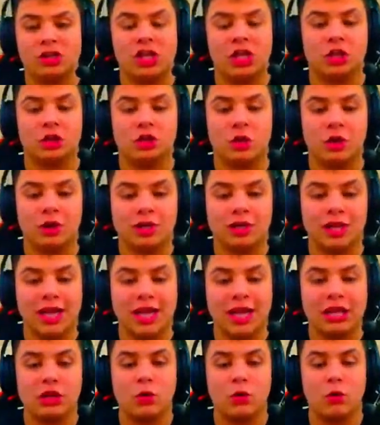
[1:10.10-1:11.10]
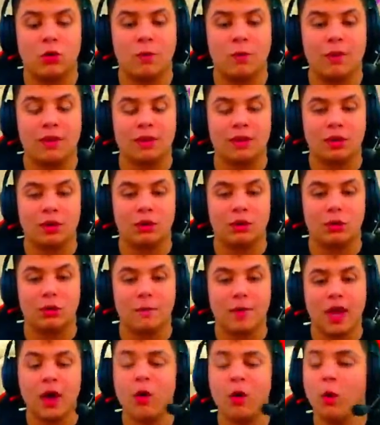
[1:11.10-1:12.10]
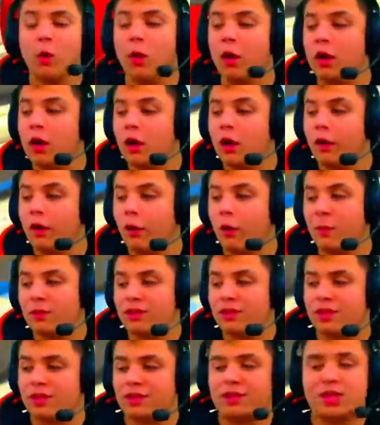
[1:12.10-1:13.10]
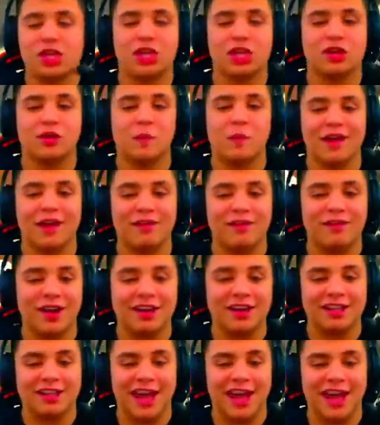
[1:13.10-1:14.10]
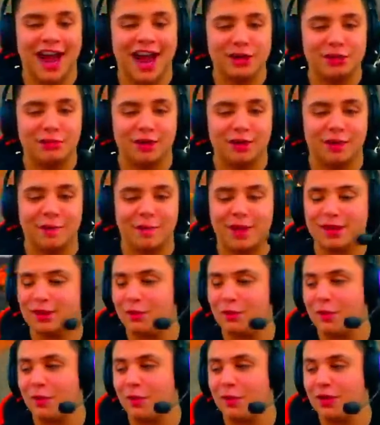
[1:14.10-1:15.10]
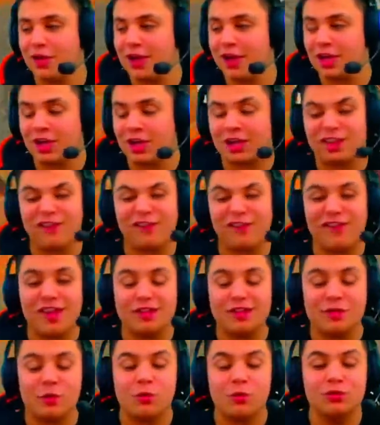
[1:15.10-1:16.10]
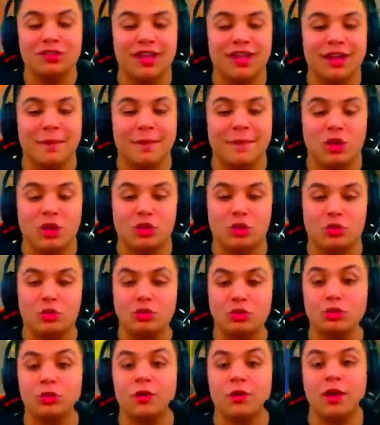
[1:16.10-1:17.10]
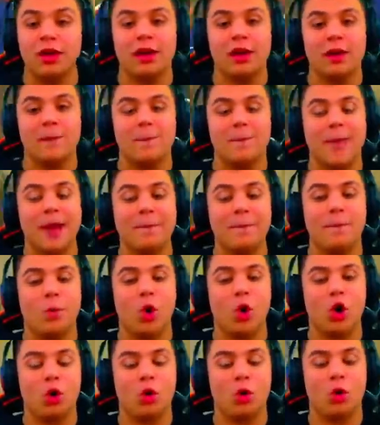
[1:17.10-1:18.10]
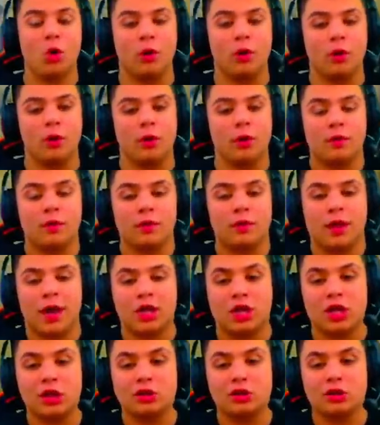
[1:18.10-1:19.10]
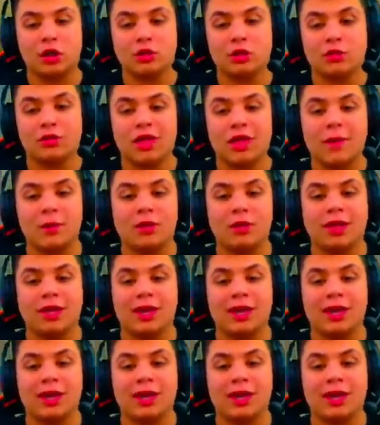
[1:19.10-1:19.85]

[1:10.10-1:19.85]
TikTok dele, eu comentando no meu, como se existisse uma rivalidade, velho. Mas eu com o Coringa já até fiz alguns RP junto, bem pouco. A gente só não tem muita